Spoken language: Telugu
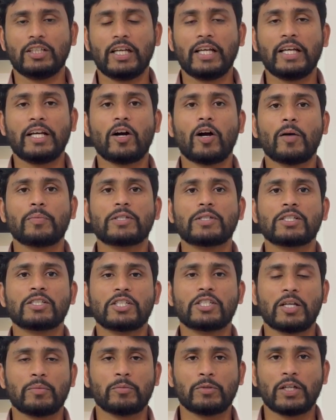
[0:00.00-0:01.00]
ఇంకా ఆప్షన్స్
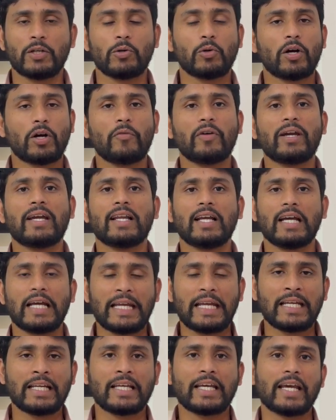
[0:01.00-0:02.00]
ఏమున్నాయి ఒకవేళ
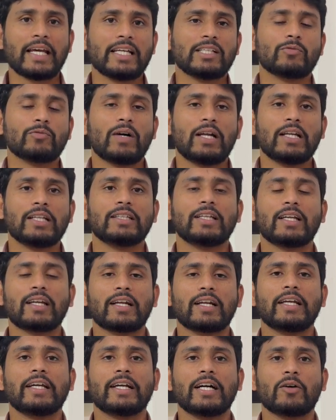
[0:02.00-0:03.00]
ఇన్ కేస్ వాళ్ళిద్దరు
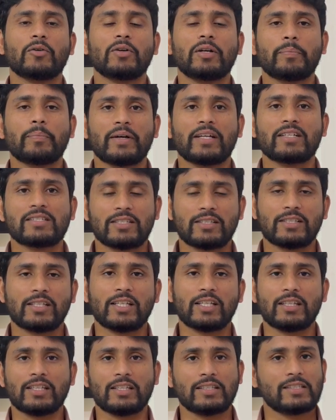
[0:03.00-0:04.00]
రెడీ కాకుండా పరిస్థితి
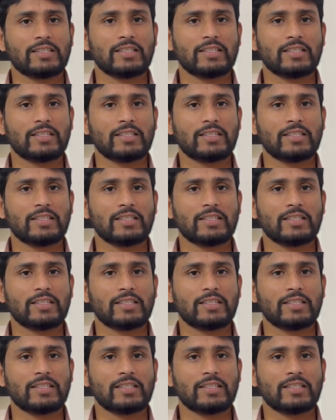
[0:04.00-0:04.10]
ఏంది